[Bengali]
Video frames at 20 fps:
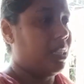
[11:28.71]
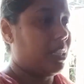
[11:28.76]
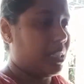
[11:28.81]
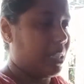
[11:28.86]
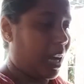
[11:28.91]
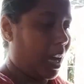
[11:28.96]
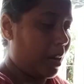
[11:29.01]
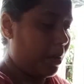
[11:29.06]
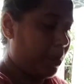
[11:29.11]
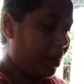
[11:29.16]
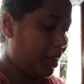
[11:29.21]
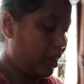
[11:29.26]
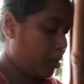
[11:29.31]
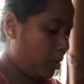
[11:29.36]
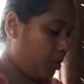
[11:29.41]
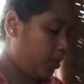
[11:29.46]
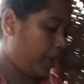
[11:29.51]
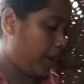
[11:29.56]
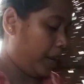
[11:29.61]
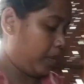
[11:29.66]
চাল ফাল
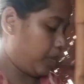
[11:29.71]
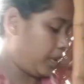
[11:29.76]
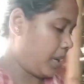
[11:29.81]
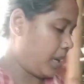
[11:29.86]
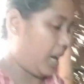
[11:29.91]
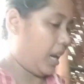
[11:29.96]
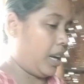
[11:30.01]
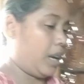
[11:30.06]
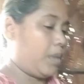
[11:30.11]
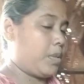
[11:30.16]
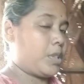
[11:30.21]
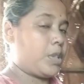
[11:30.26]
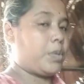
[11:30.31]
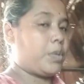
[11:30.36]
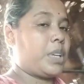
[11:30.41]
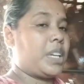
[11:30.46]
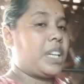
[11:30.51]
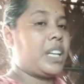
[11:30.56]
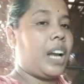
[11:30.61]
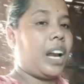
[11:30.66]
ধোবো একবারে রান্না বসাবো
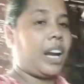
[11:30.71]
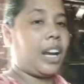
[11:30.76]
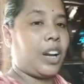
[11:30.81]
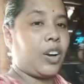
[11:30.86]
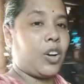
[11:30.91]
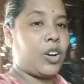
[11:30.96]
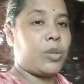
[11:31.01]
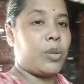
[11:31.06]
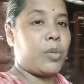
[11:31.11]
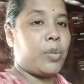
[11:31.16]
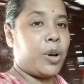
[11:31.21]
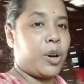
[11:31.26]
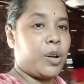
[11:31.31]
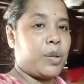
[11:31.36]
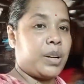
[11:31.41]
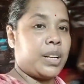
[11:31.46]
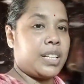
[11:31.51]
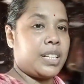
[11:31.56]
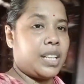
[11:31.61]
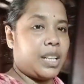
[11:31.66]
কী রান্না করবো
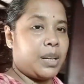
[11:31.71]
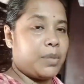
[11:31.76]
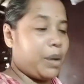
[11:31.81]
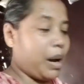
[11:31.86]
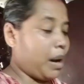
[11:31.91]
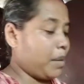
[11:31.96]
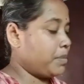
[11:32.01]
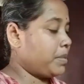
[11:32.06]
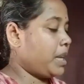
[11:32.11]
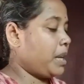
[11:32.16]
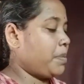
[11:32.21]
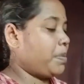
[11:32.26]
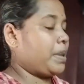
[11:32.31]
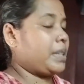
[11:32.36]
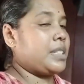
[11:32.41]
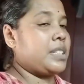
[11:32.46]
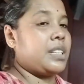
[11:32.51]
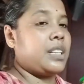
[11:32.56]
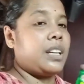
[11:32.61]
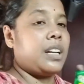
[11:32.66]
ভগবানই জানে ভাবতেই
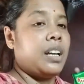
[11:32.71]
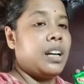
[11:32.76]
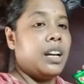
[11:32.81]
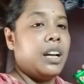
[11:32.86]
পারছি না